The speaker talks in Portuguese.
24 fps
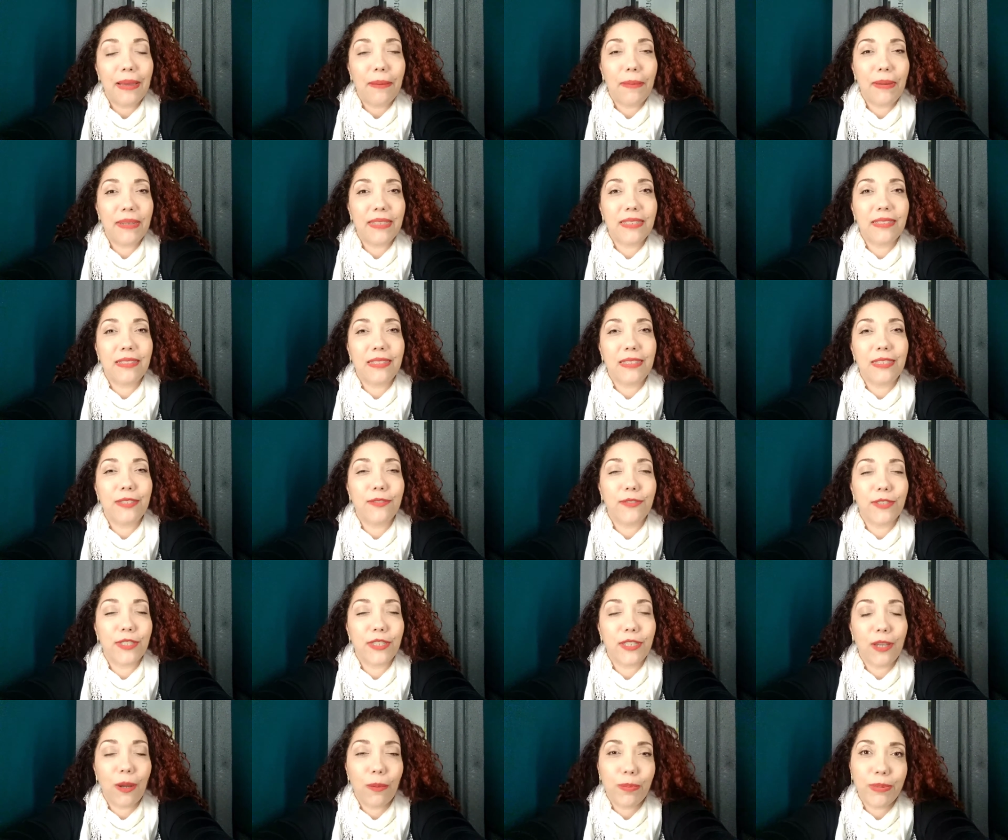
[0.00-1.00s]
Mas assim, se
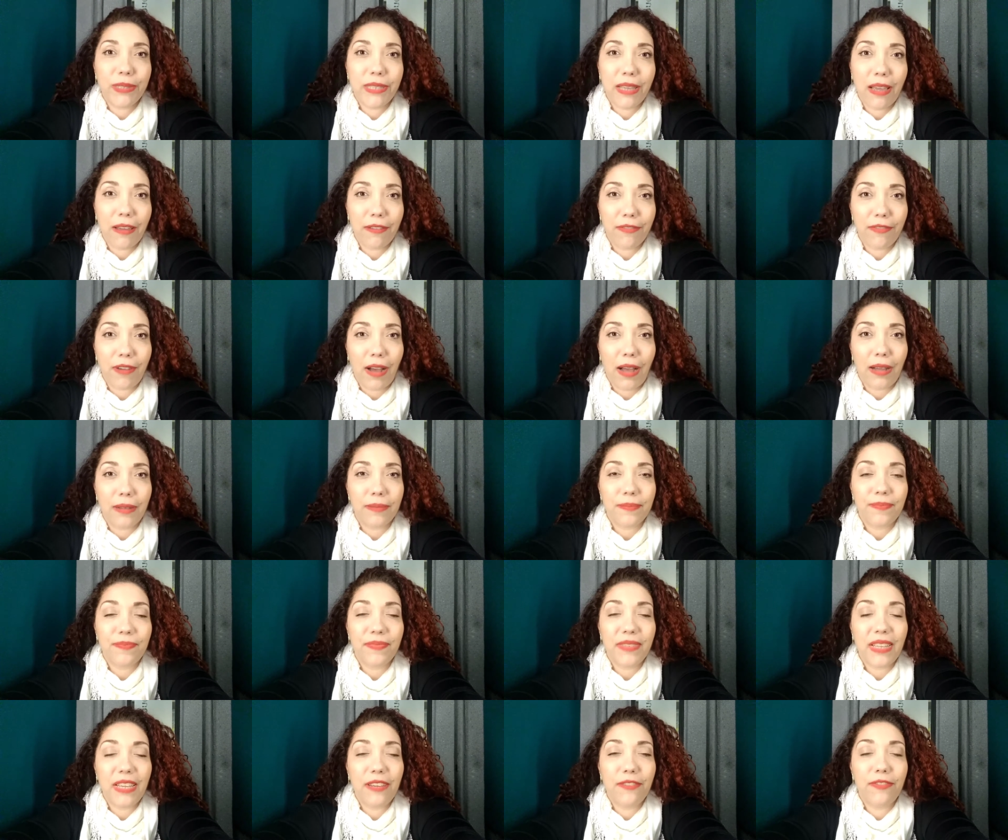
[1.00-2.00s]
você observar
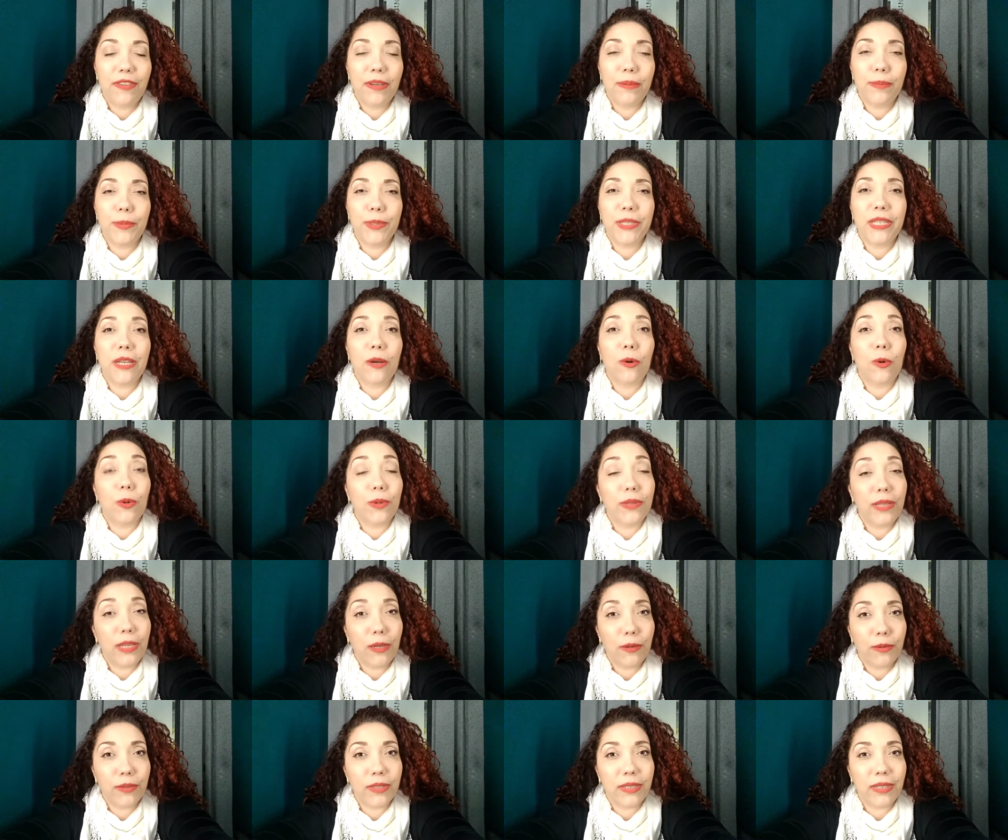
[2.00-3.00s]
e ver muita
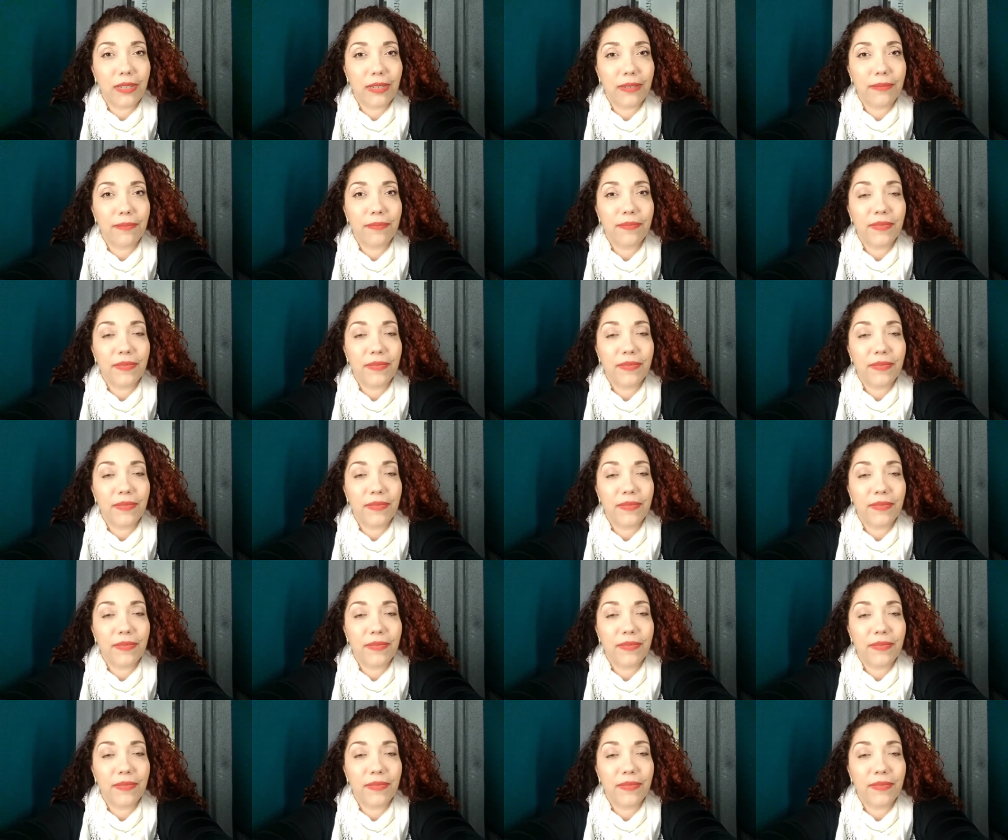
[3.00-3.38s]
co-neutra,